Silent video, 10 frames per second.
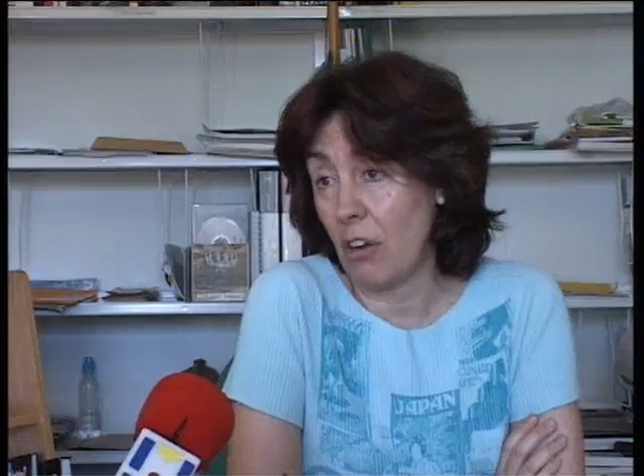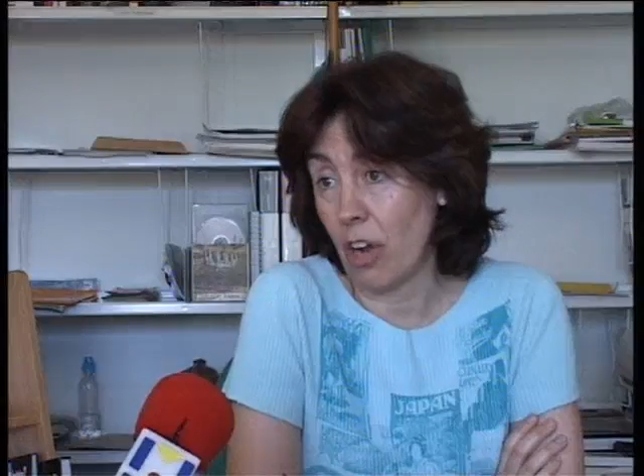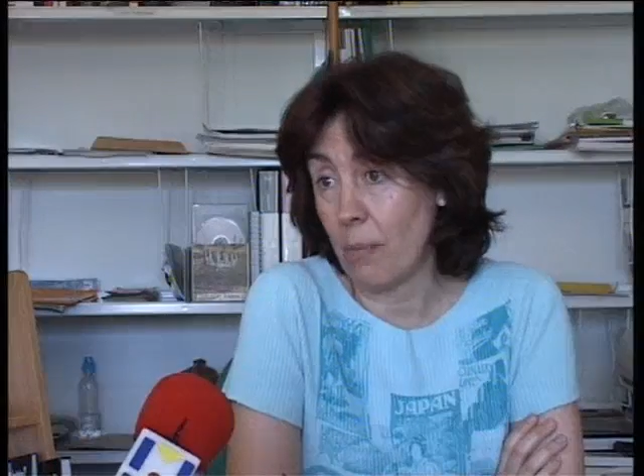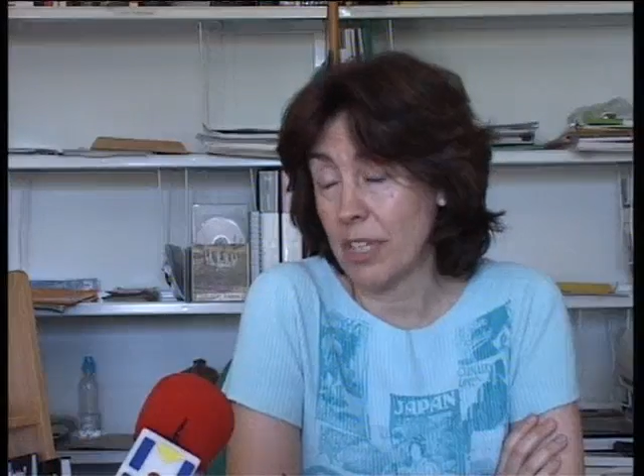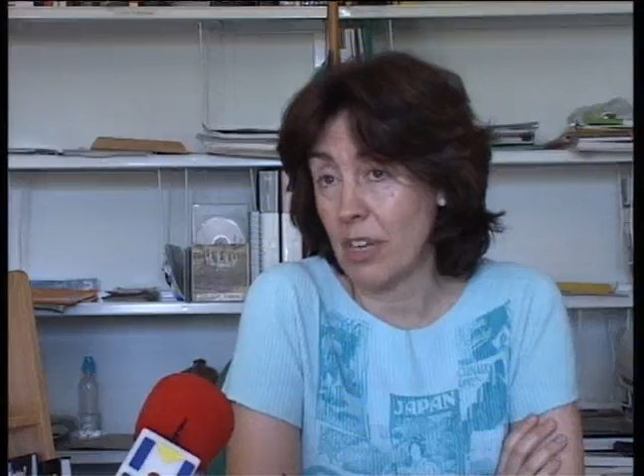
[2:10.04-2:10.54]
a
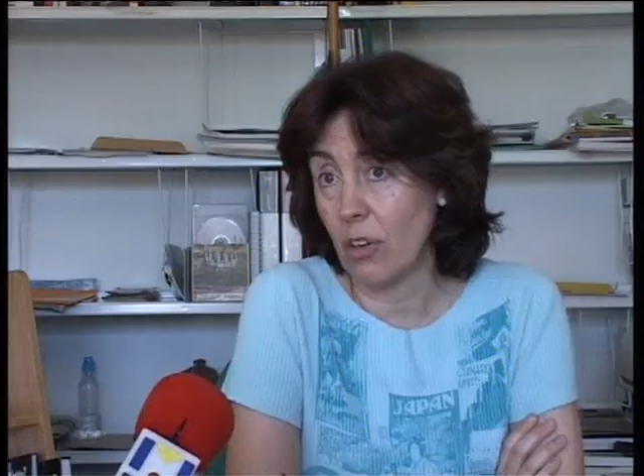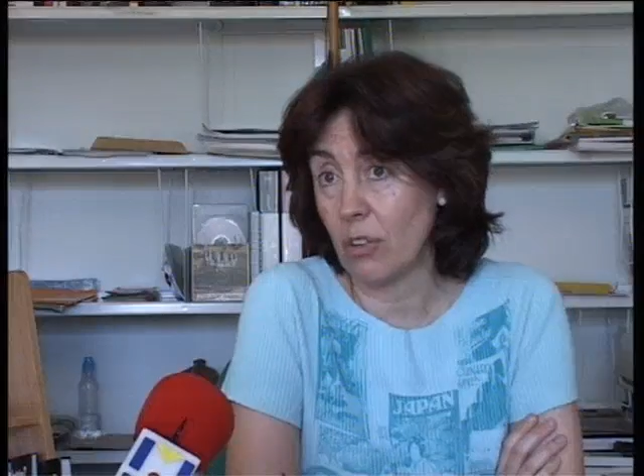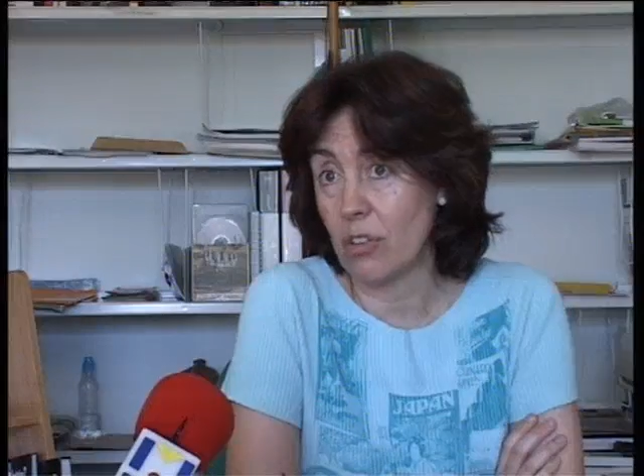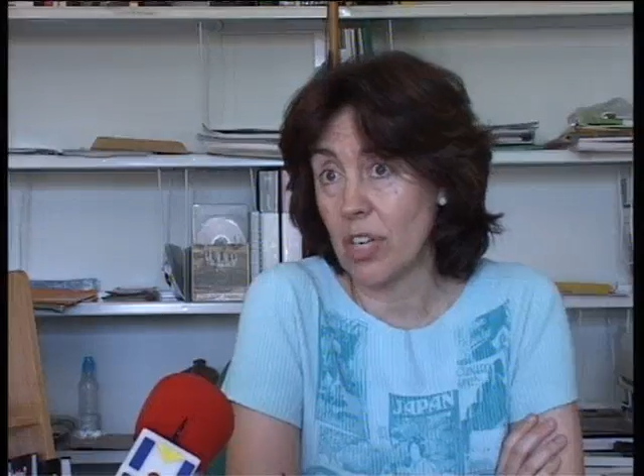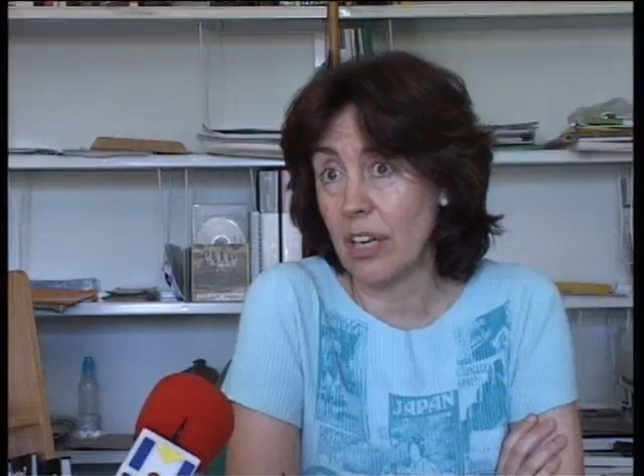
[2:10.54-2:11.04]
lo que ha pasado
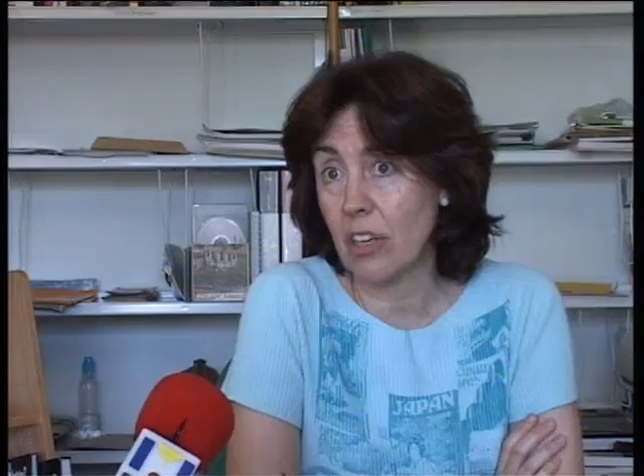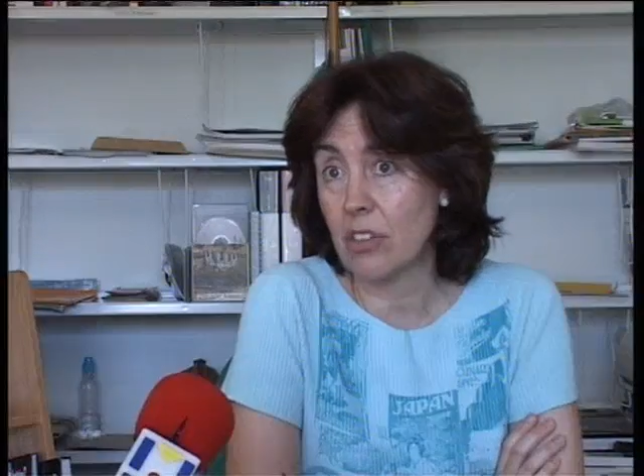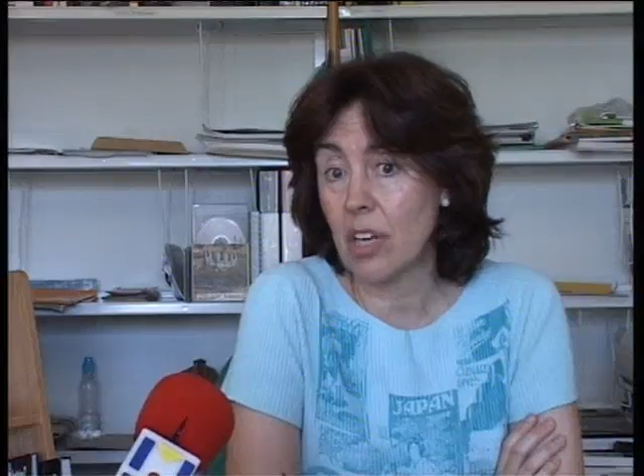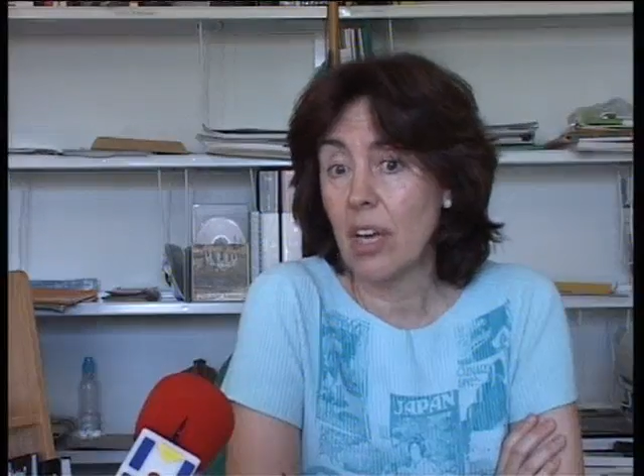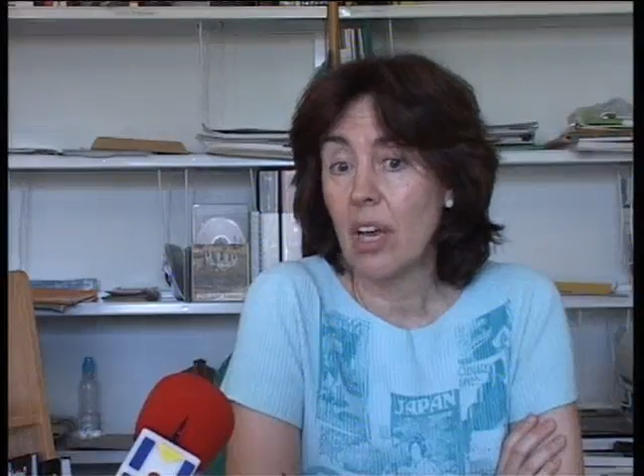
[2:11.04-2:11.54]
otros
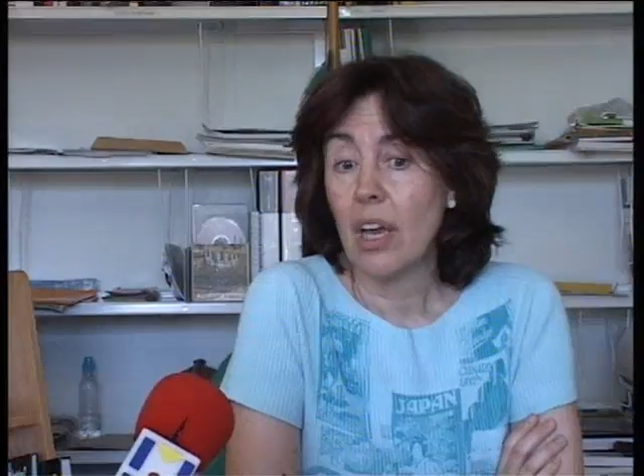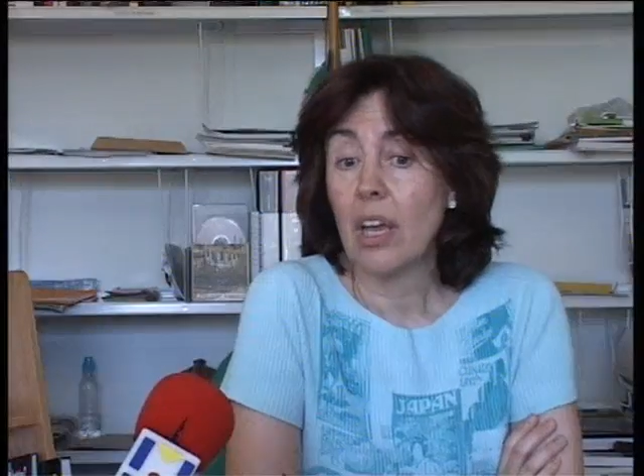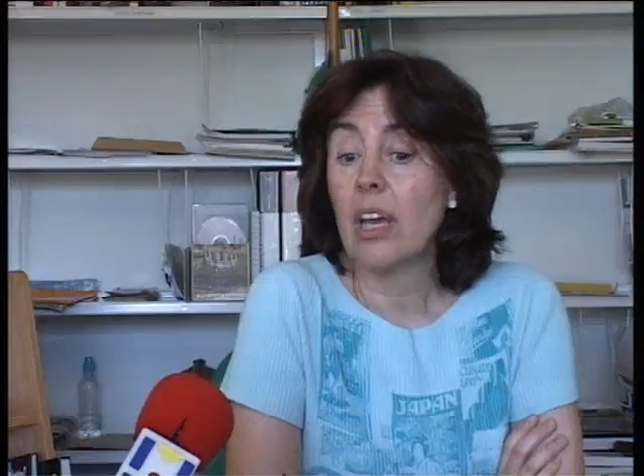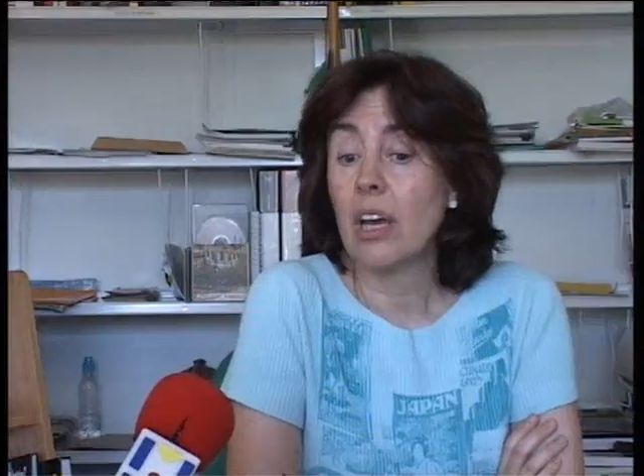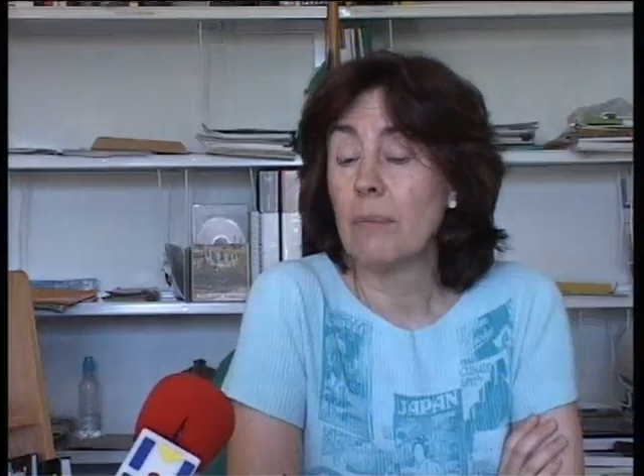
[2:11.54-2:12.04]
años,
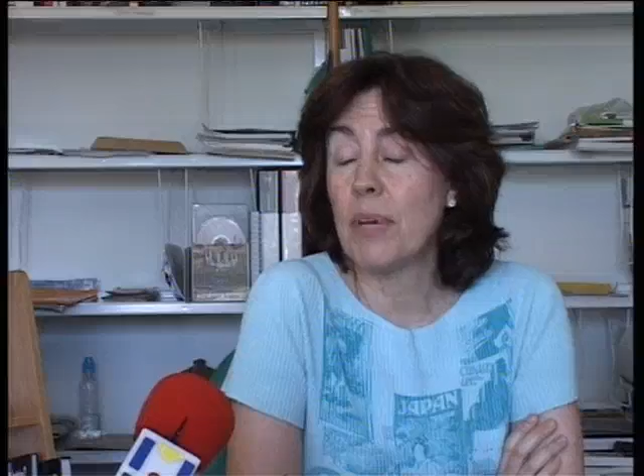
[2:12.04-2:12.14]
y